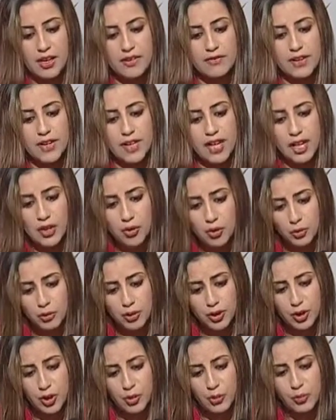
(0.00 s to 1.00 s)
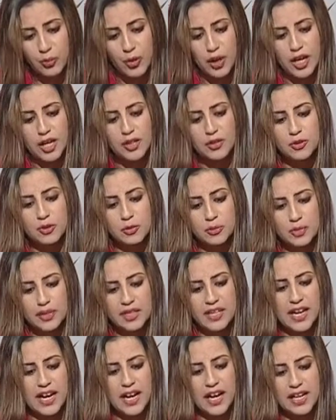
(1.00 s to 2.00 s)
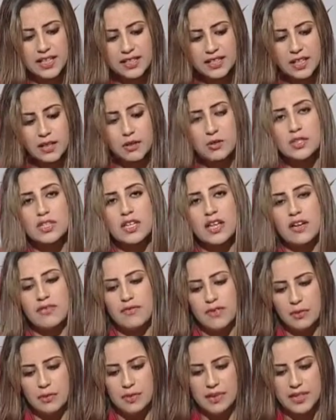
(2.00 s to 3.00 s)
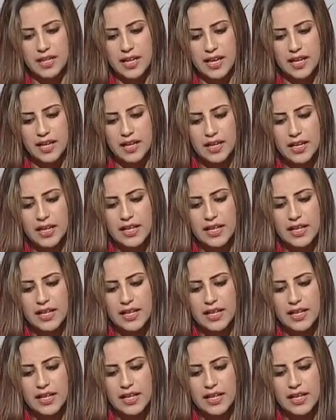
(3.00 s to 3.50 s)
فنحن بكم وأنتم بنا حتى نسرع في البناء